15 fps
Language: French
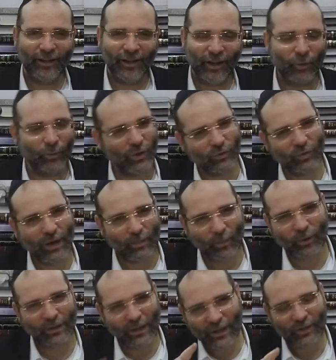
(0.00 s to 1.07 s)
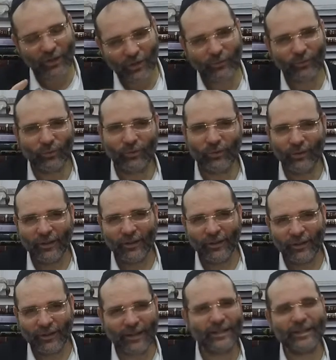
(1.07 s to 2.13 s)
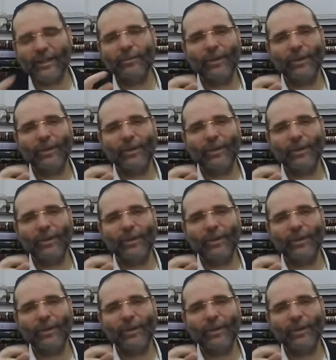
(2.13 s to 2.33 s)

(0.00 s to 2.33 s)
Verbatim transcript: Alors moi je veux l'apprendre, allez chez vous. Qu'est-ce qui est